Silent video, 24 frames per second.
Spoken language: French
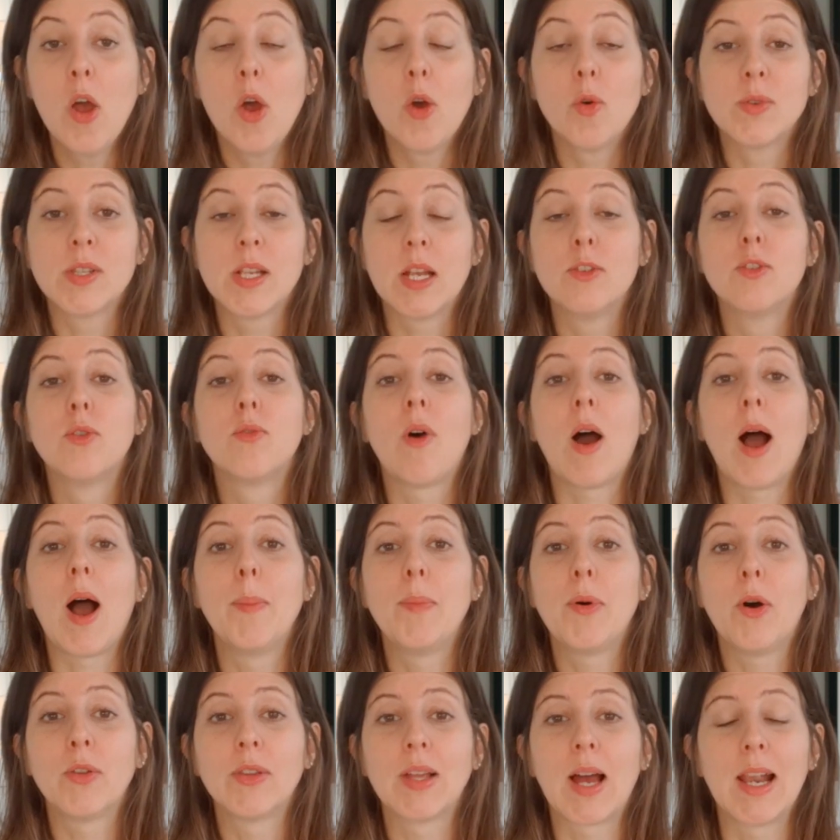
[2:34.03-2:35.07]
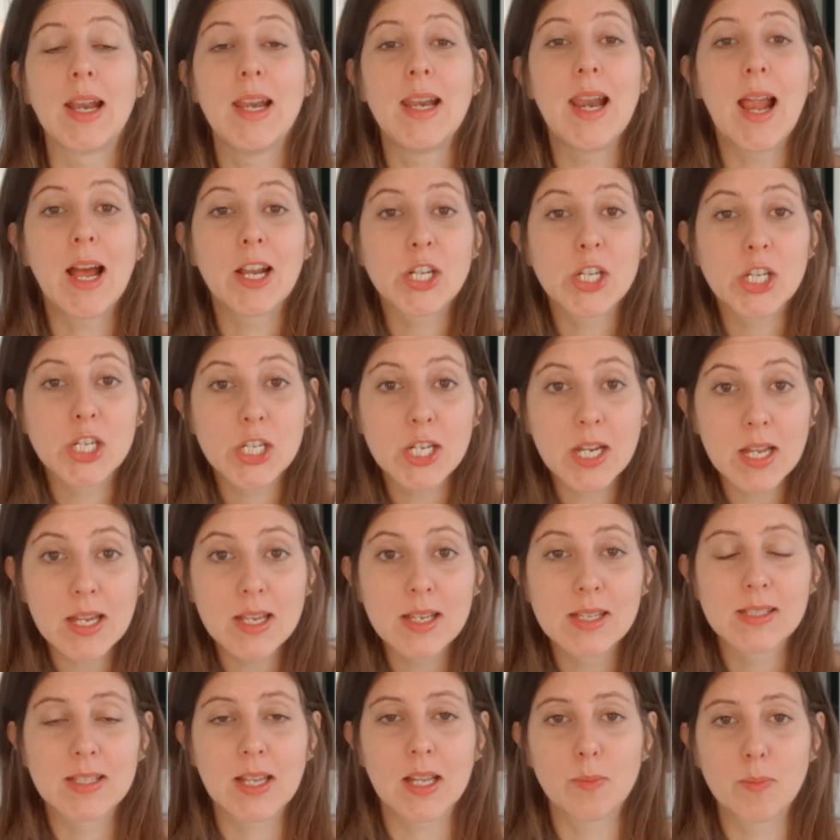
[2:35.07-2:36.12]
vous allez devoir apprendre à lâcher
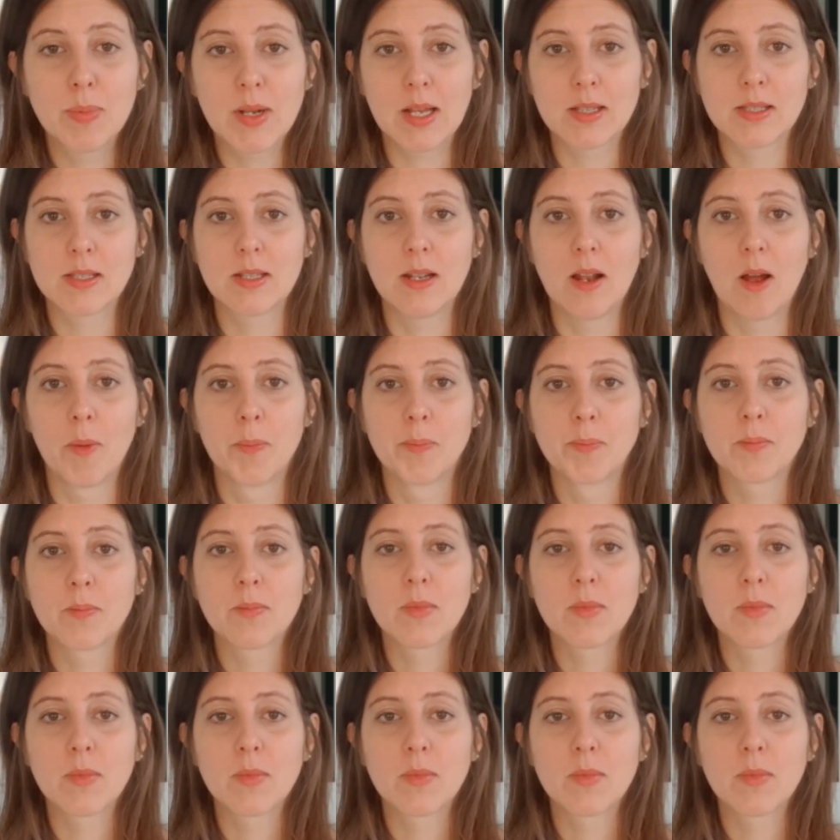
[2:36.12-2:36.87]
cette place-là.